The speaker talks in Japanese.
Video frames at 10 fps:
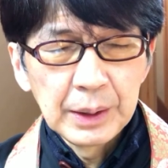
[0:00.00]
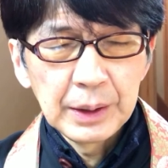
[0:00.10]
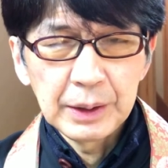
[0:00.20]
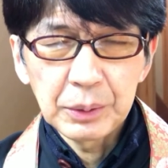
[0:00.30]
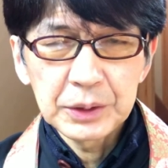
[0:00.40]

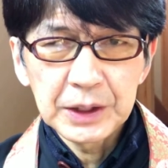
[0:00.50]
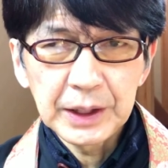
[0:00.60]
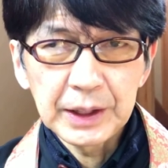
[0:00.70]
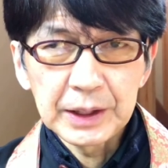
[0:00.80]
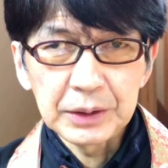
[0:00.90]

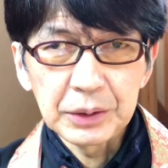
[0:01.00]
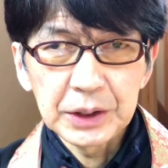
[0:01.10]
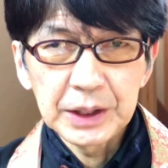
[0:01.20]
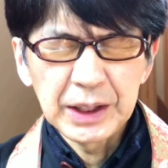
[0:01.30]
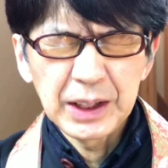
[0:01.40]
連れ合いと
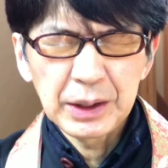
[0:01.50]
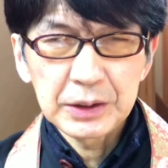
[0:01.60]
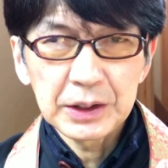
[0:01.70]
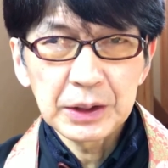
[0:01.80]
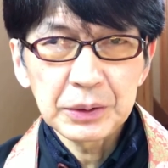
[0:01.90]
して許い
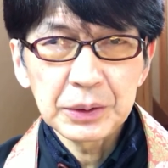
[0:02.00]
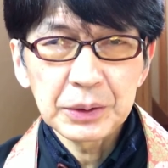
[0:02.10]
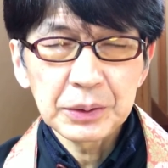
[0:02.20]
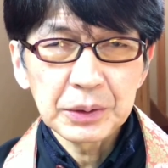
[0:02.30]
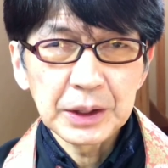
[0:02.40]
けという
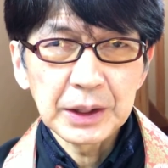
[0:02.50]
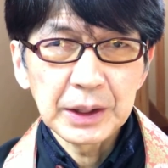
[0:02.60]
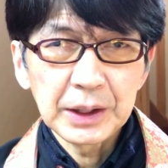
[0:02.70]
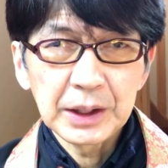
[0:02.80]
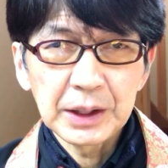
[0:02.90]
こと
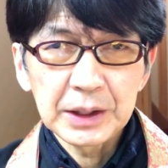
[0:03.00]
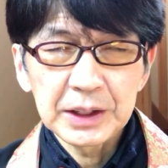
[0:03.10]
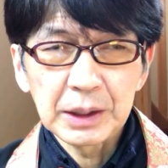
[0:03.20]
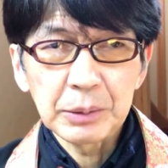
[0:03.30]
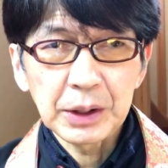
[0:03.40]
で
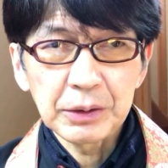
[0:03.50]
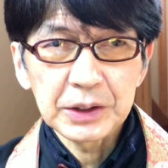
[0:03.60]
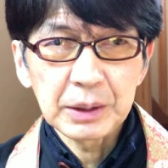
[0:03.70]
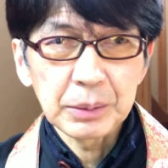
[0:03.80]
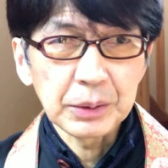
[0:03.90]
北村与
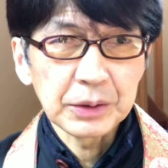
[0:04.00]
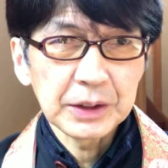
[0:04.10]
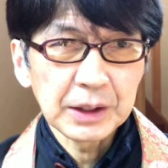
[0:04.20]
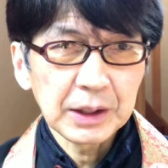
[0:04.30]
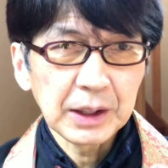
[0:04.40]
三郎
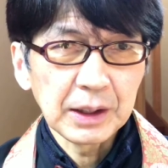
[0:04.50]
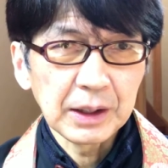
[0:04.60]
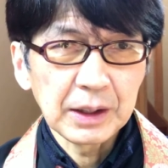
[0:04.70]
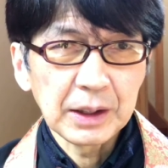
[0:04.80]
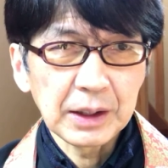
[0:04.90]
さん
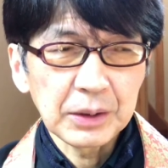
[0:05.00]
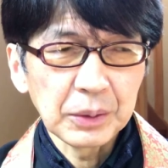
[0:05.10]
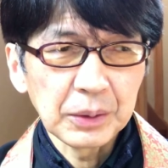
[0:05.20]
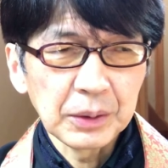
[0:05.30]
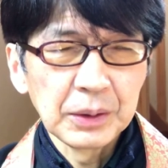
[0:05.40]
が
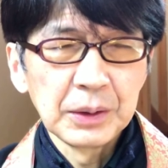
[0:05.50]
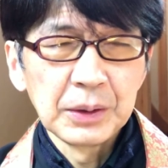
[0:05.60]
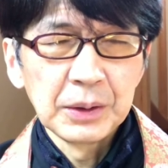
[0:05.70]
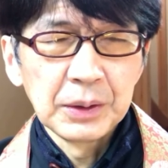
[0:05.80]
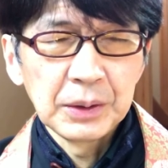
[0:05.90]
こう
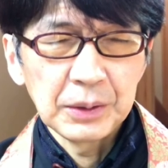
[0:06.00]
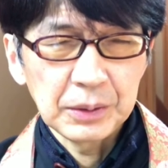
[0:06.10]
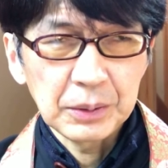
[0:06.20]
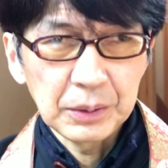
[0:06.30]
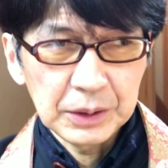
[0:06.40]

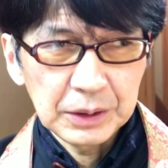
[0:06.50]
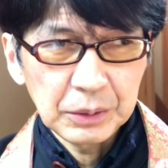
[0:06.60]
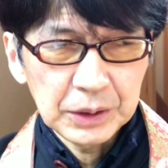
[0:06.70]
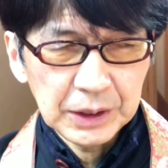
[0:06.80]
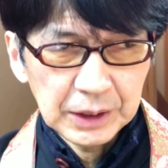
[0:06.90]
こ
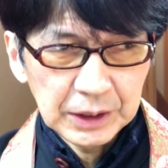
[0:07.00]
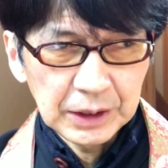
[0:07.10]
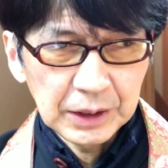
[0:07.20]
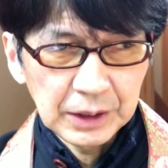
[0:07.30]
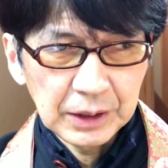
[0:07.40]
こちら
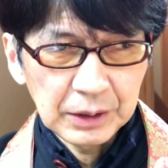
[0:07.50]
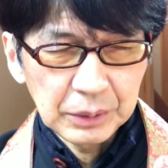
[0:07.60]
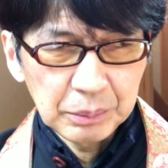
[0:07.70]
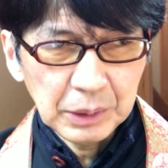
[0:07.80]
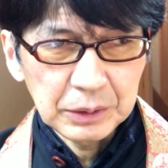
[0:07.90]
に、
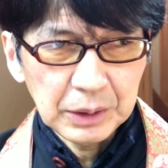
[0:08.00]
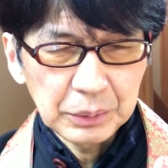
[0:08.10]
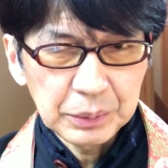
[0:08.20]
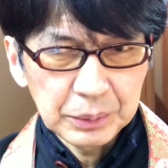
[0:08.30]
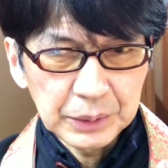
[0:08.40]
えー、まあ言うたら
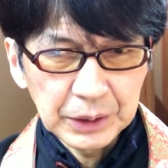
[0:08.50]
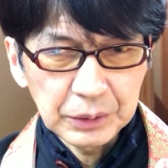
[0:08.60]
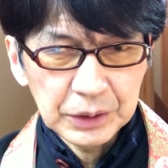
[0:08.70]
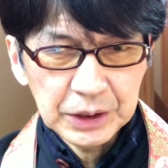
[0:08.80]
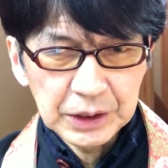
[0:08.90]
夫婦で
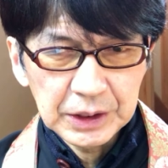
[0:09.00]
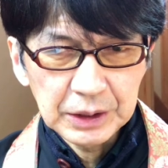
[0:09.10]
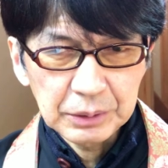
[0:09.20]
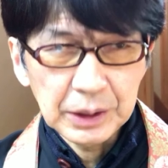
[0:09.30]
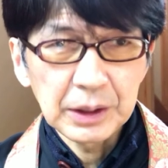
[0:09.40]
養子に来
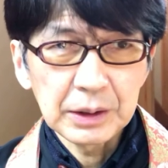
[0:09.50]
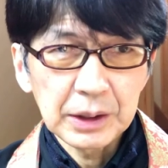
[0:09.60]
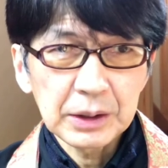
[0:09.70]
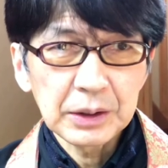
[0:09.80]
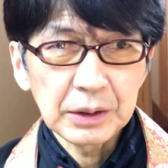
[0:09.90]
てくれはっ
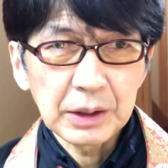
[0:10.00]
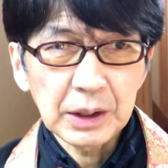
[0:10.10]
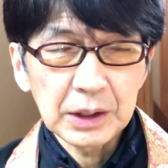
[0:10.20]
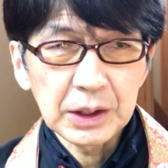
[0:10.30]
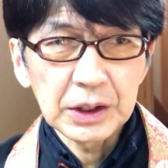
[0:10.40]
たっていうような
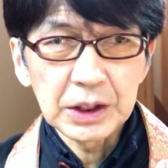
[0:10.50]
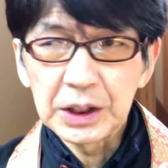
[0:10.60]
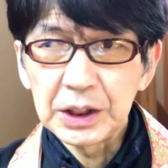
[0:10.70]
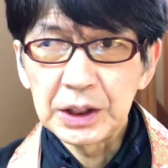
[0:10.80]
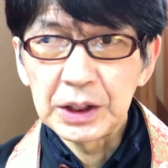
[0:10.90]
形
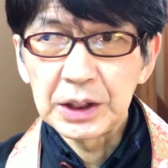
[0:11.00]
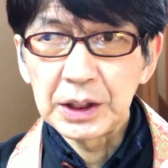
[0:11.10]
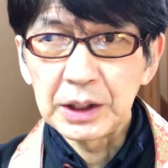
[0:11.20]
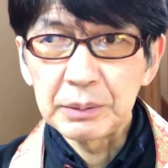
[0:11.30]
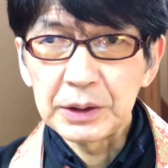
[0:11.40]
に
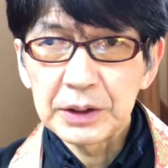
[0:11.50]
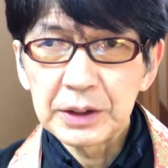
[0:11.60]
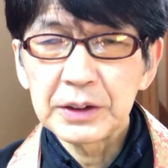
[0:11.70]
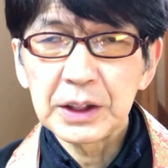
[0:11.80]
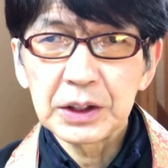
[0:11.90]
なります
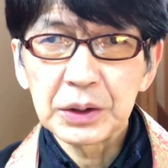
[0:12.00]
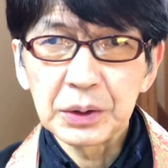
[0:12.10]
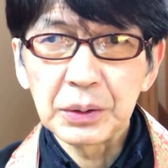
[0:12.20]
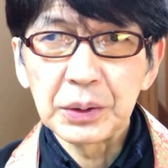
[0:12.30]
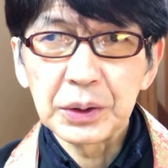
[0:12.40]
ね最初
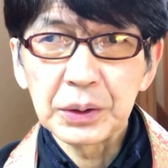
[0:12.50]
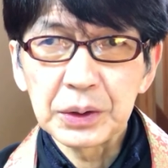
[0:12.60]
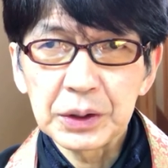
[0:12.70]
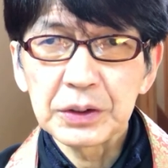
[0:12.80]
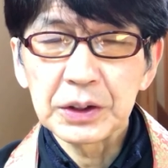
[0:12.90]
ご
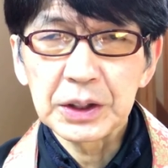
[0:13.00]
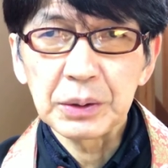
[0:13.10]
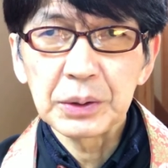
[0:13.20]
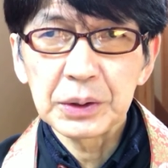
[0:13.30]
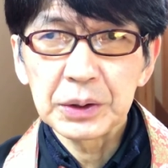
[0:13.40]
養女そして
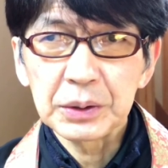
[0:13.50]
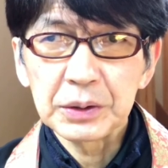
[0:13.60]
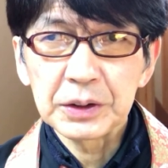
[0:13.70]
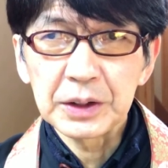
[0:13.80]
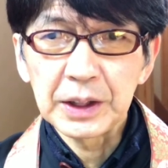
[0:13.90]
ご養女の
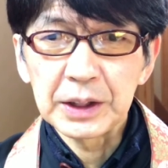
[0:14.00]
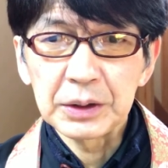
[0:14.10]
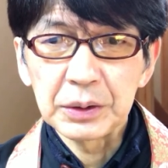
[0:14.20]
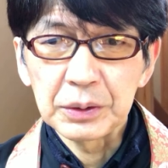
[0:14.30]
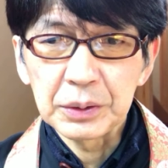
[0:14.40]
お連れ合い
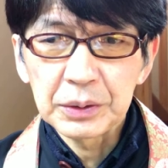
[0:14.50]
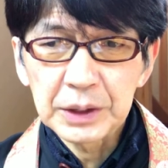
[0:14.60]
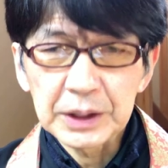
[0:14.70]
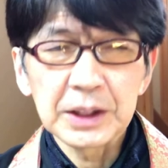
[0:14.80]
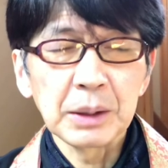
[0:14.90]
ということ
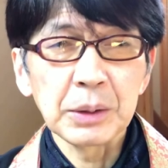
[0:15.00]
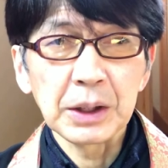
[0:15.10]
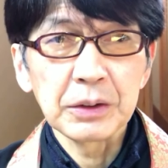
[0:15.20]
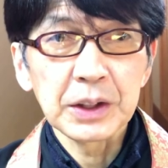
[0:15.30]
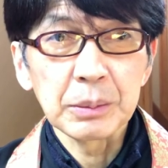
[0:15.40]
で北村
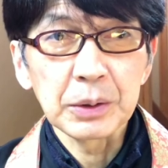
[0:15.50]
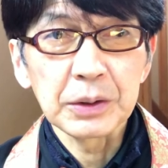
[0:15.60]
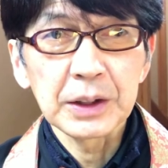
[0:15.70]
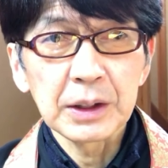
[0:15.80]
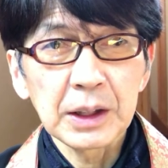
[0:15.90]
与三郎
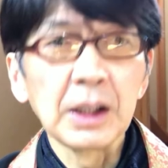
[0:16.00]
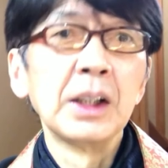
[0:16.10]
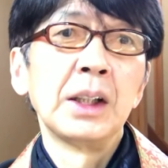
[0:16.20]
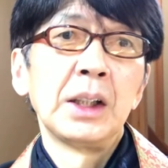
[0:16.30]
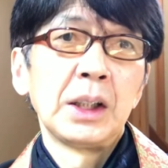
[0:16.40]
さんが
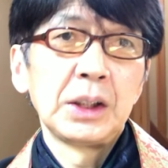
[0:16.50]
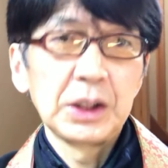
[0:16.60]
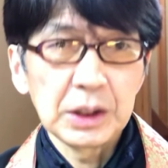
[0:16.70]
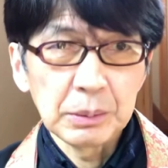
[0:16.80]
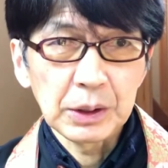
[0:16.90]

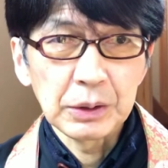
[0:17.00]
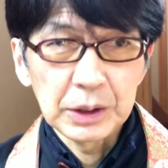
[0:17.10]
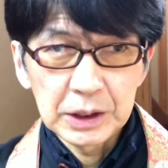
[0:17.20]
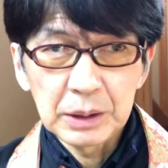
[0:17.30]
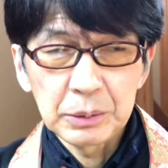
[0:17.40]
西村
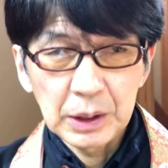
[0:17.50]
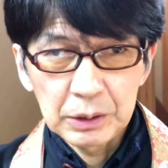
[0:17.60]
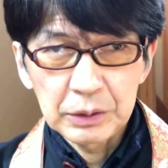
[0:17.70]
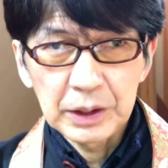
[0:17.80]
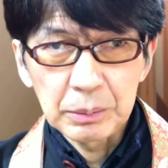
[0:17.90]
西村
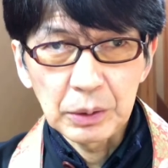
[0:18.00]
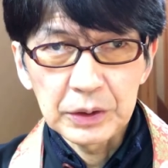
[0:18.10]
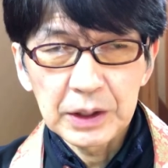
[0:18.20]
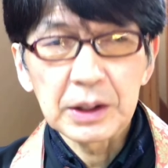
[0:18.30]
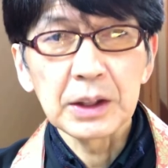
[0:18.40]
与三郎
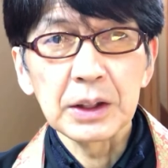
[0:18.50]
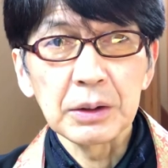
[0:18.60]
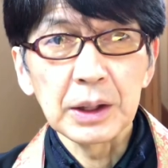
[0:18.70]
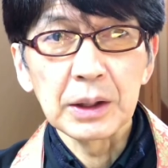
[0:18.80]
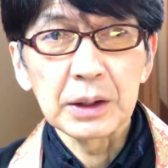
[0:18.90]
さんになって
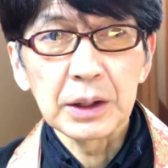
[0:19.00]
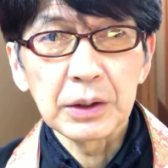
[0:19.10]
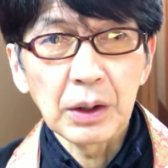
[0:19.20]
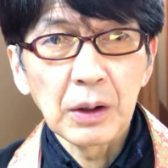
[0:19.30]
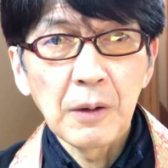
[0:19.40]
くれはった
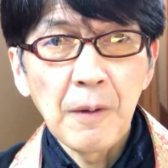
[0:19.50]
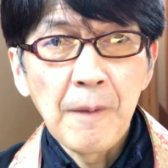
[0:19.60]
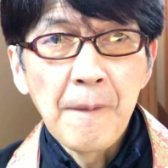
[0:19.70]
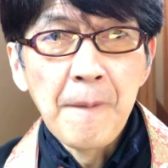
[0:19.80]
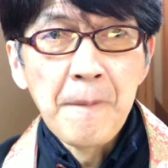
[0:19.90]
と。
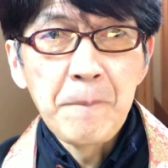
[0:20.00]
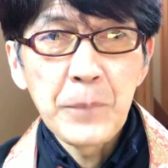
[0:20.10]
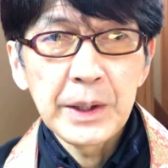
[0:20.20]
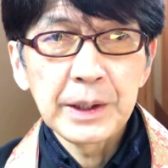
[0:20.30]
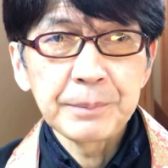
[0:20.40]

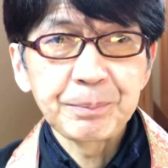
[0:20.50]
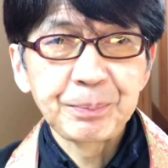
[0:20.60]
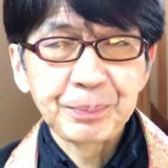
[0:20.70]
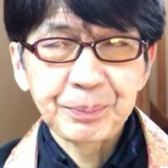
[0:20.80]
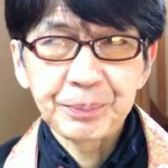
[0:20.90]
で、
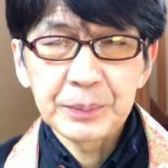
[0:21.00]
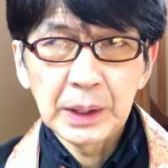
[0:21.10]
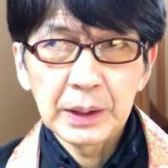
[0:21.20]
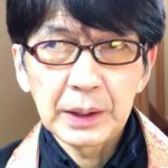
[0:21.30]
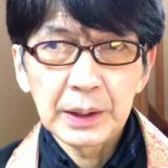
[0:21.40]

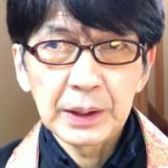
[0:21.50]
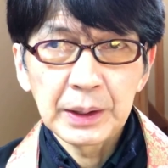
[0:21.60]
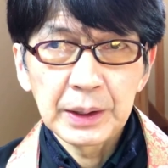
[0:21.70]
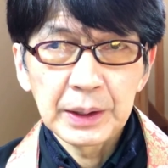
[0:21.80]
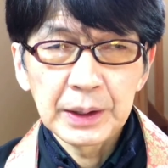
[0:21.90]

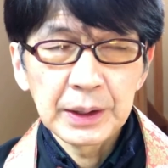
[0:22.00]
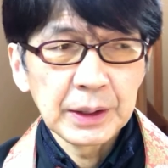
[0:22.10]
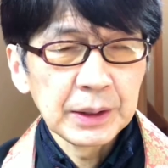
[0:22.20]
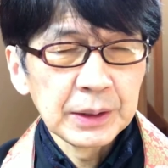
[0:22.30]
えー